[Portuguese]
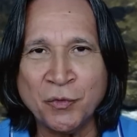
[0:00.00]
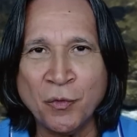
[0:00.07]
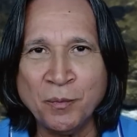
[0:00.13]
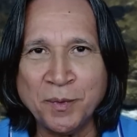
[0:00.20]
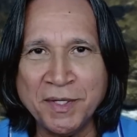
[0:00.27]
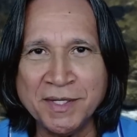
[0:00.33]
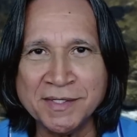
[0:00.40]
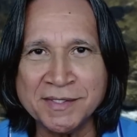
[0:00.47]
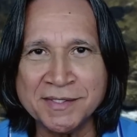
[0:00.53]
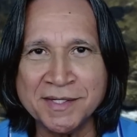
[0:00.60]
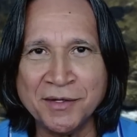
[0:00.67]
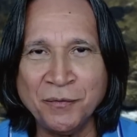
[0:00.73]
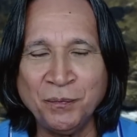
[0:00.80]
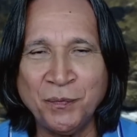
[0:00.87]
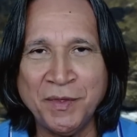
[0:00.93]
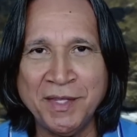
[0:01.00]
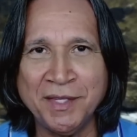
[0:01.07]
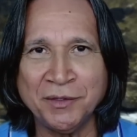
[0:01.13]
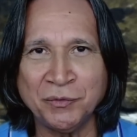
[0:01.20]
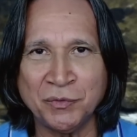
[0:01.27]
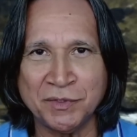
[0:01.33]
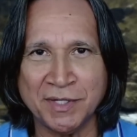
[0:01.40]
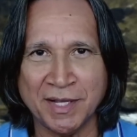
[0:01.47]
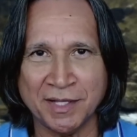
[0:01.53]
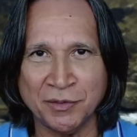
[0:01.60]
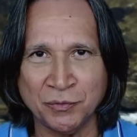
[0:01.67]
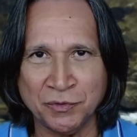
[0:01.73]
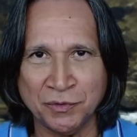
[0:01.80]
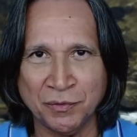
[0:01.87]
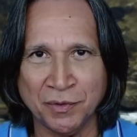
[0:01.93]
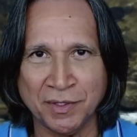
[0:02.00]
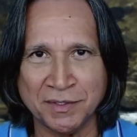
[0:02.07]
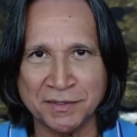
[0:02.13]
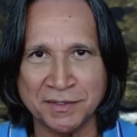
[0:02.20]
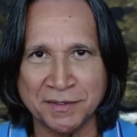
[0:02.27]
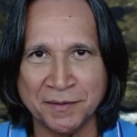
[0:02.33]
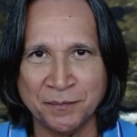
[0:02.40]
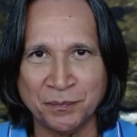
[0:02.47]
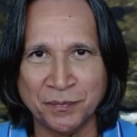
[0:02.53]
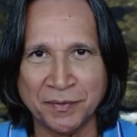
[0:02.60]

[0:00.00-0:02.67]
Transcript: de compreensão dentro de cada um de nós.